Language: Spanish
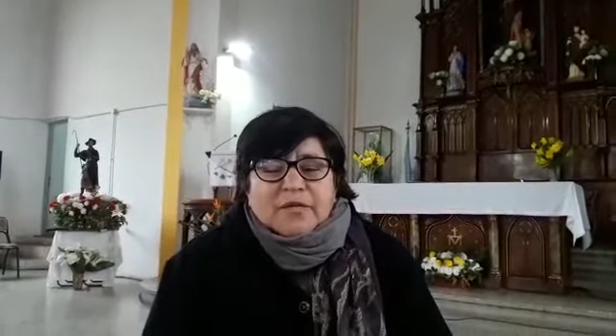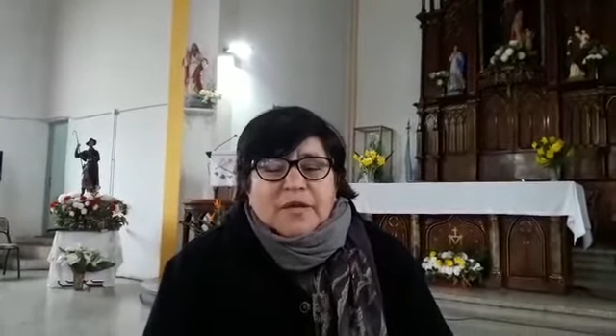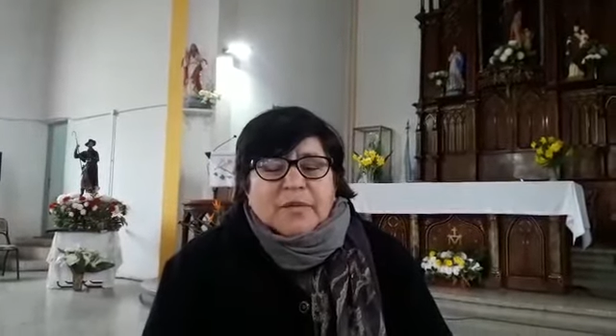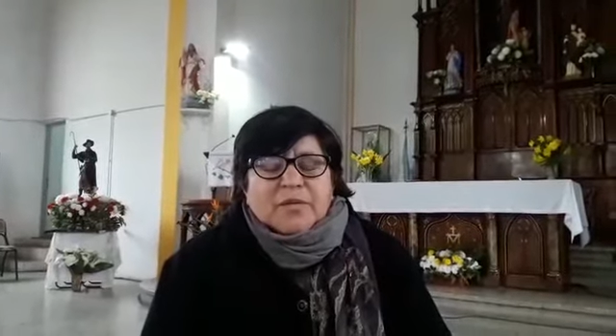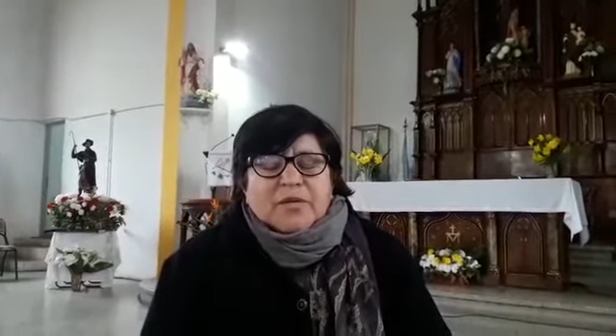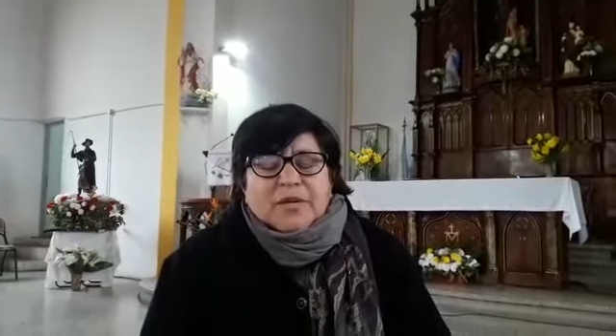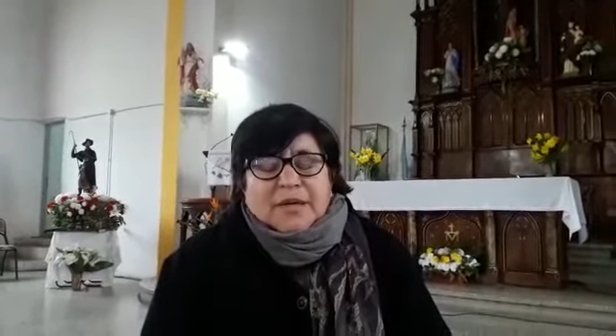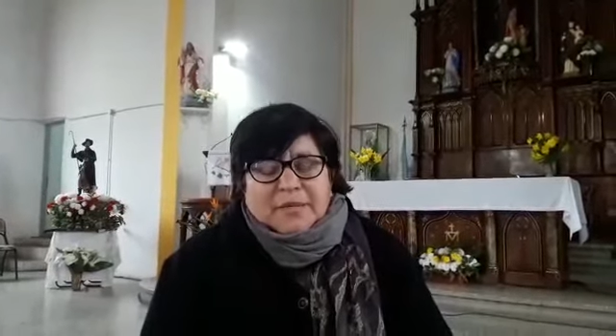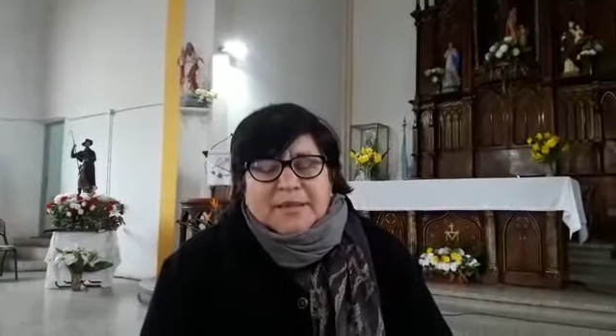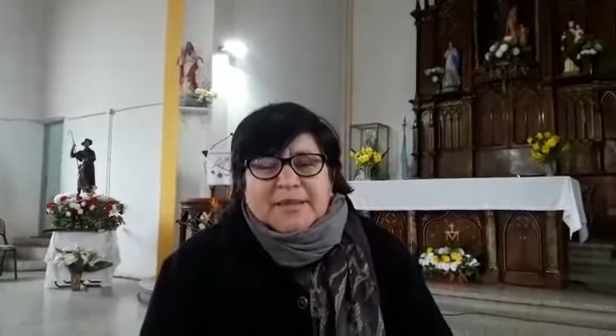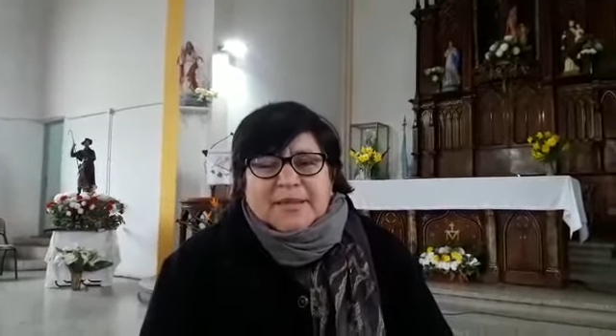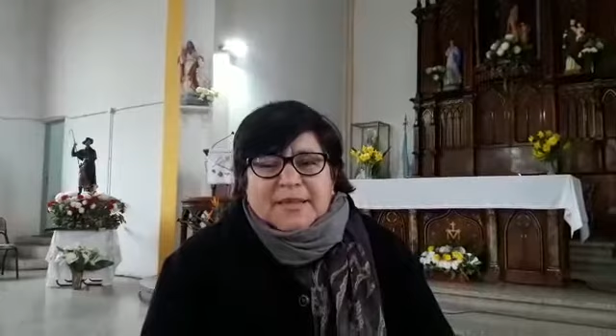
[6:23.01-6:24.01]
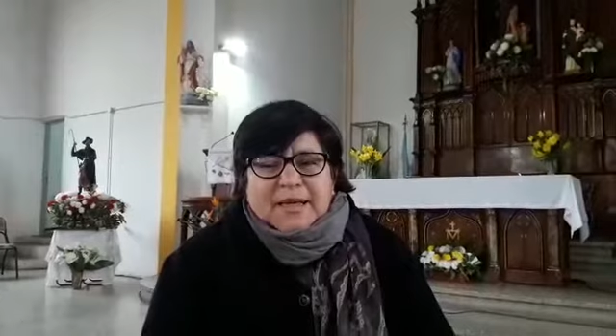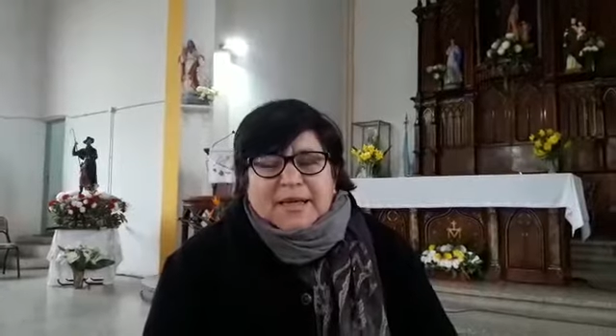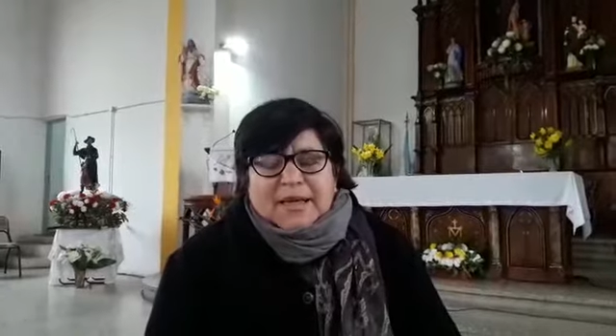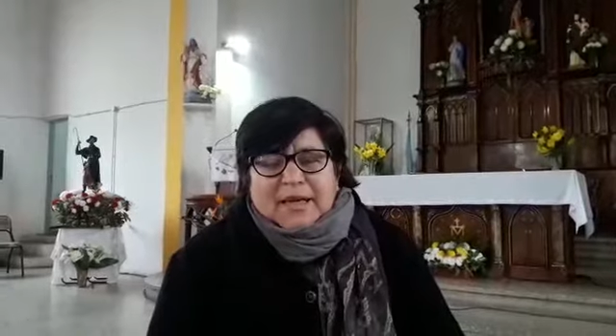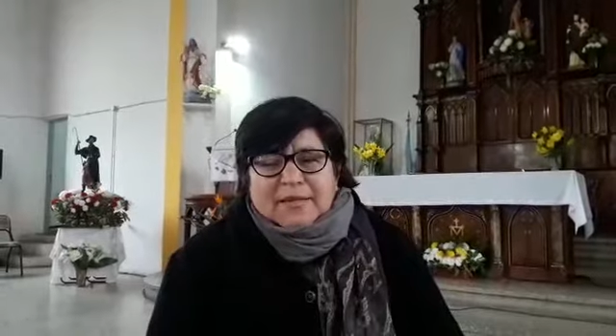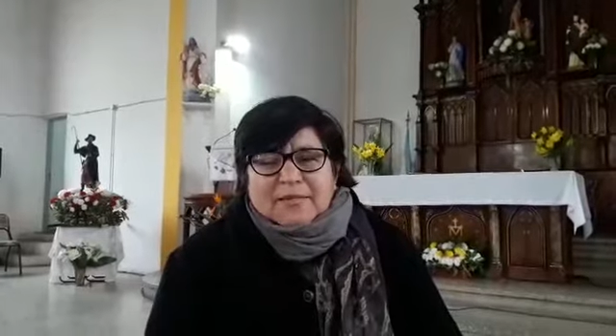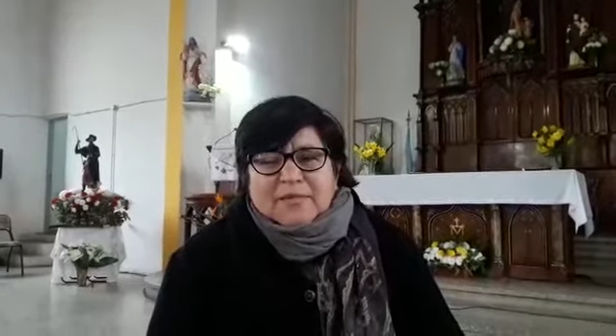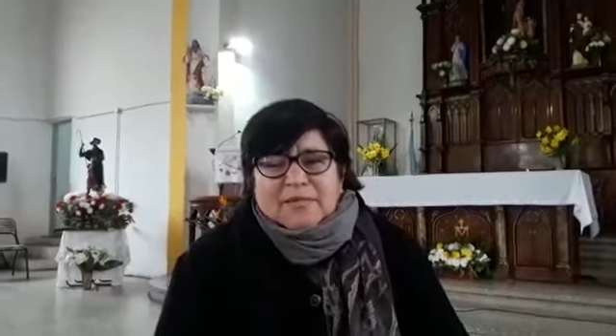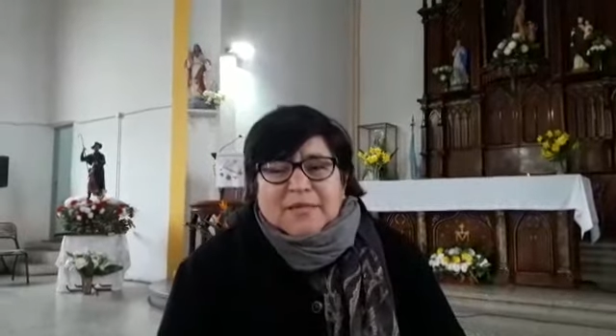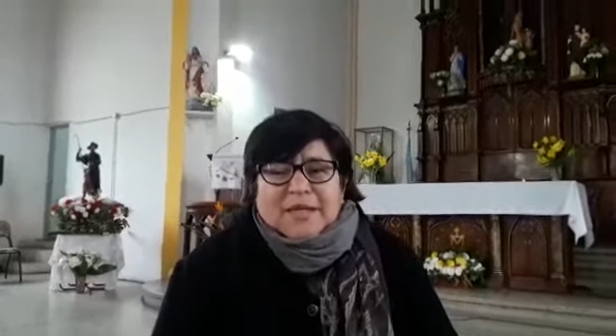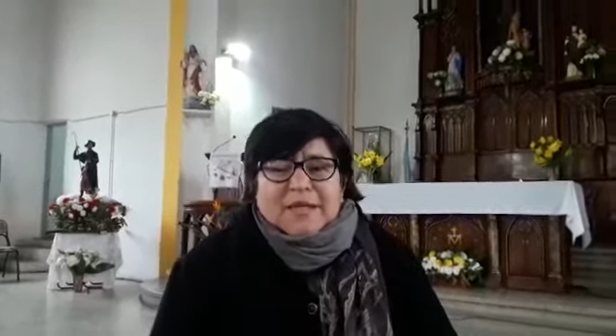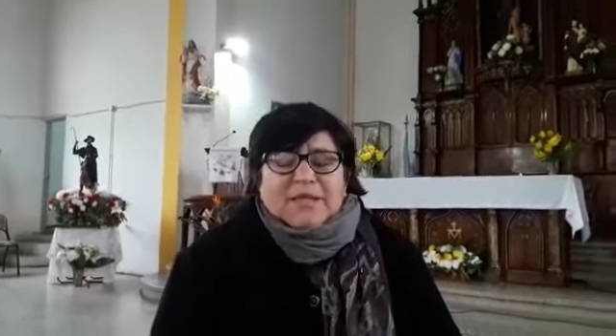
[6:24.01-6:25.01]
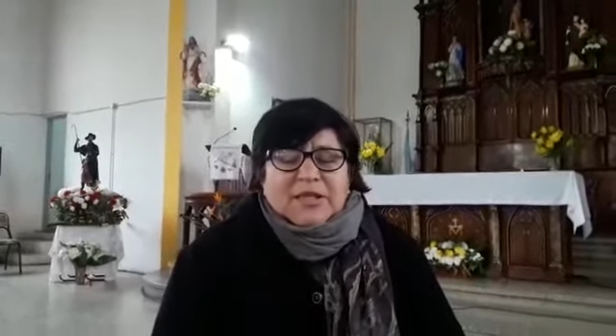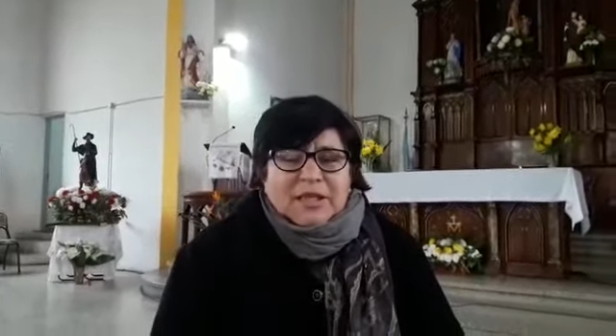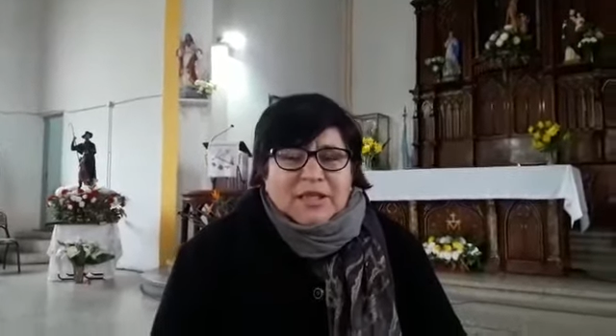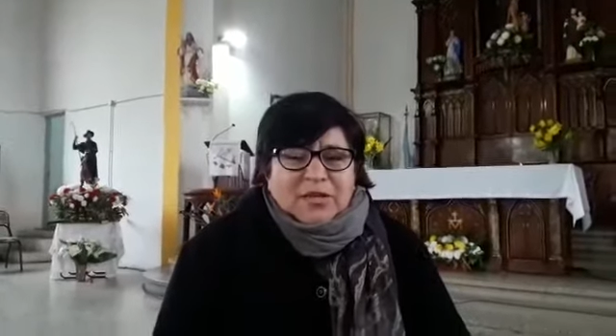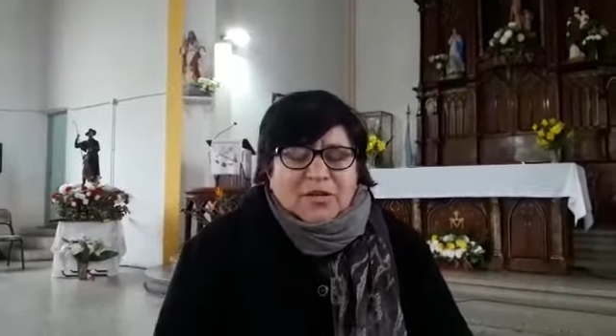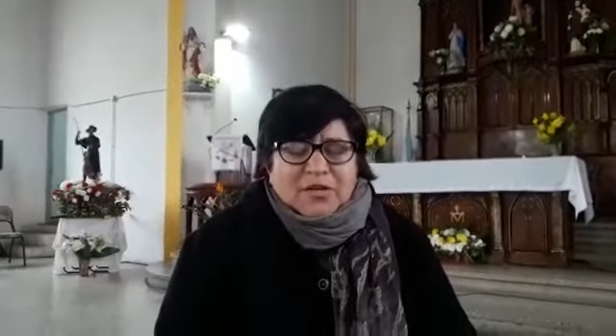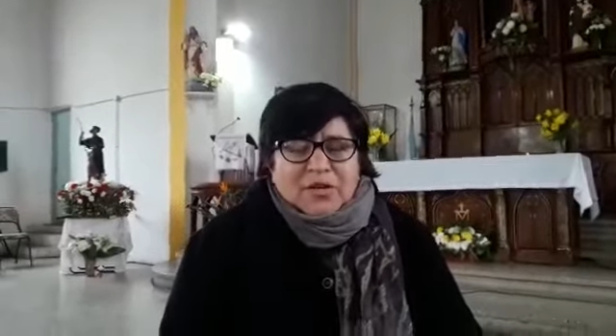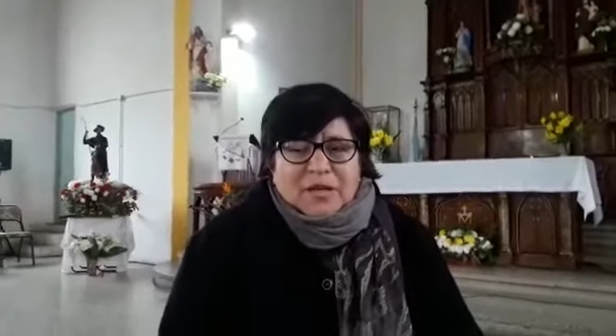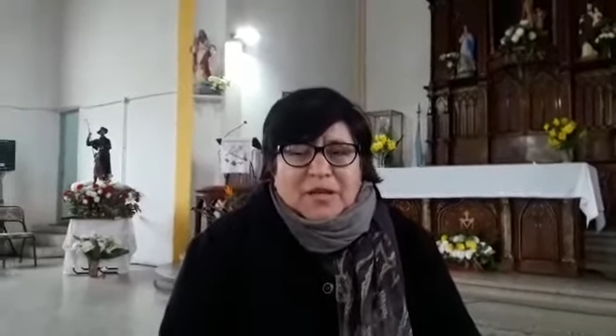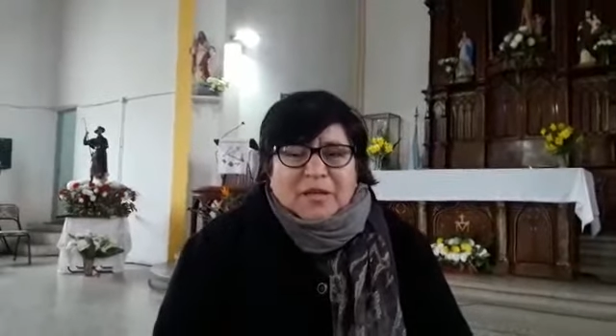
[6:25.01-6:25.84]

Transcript: fuimos, a veces salían 10 chicos,